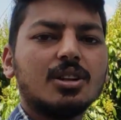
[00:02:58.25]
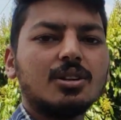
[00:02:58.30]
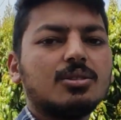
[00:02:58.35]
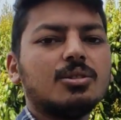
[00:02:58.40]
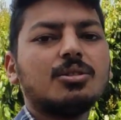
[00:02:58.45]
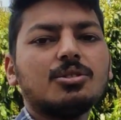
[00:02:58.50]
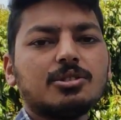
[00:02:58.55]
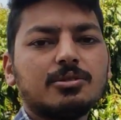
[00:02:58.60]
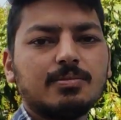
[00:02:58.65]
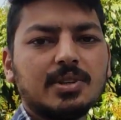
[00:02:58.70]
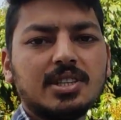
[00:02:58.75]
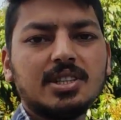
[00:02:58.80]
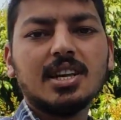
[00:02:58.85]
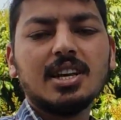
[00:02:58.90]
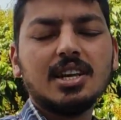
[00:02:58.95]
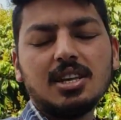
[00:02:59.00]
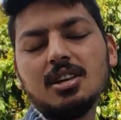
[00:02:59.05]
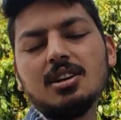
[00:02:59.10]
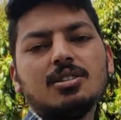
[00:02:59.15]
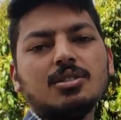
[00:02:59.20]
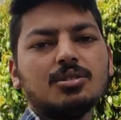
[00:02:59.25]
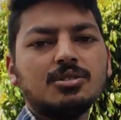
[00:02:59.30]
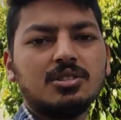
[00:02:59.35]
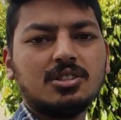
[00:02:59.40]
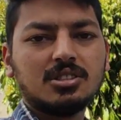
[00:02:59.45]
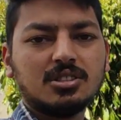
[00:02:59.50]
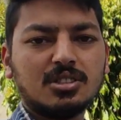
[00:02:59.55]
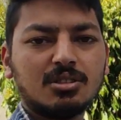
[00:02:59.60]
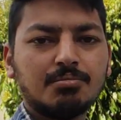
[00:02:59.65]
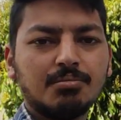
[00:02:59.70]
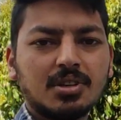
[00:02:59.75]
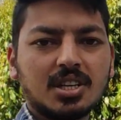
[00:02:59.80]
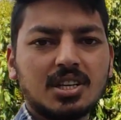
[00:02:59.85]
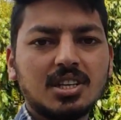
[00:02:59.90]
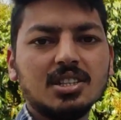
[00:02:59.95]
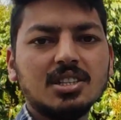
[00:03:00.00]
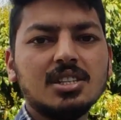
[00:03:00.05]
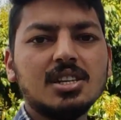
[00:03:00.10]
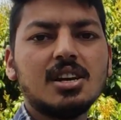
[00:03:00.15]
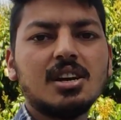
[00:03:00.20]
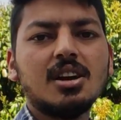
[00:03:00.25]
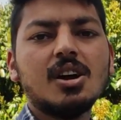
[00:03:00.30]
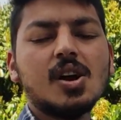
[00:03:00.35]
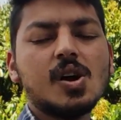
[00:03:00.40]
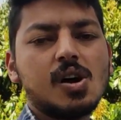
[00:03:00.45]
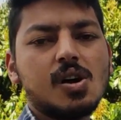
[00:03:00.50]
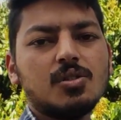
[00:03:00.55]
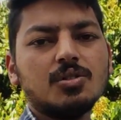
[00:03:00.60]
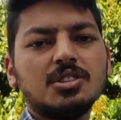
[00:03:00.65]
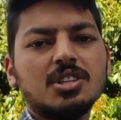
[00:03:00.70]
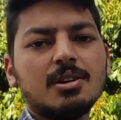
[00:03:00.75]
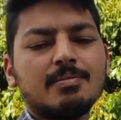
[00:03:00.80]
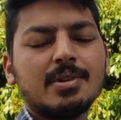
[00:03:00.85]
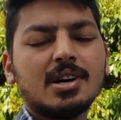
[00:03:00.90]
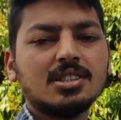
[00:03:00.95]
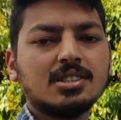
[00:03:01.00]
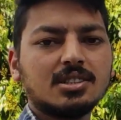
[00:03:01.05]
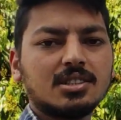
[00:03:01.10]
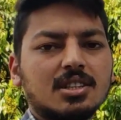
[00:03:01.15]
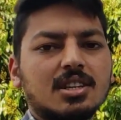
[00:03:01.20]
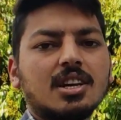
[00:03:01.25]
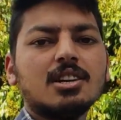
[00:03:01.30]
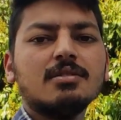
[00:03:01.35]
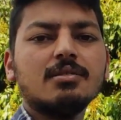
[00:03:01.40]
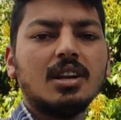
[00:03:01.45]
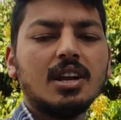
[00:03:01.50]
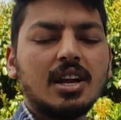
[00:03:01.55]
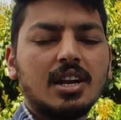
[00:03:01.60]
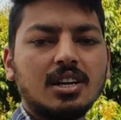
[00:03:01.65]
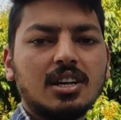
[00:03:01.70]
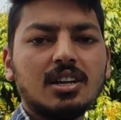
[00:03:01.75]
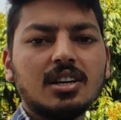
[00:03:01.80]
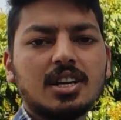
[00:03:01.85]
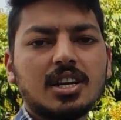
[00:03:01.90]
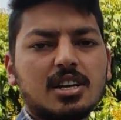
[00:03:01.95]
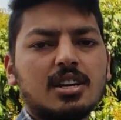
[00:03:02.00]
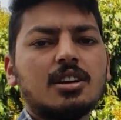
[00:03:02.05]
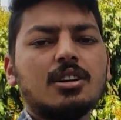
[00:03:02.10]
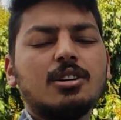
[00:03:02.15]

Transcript: तो उस पर जाइए उससे संपर्क कीजिए उसके पास कई वेराइटी के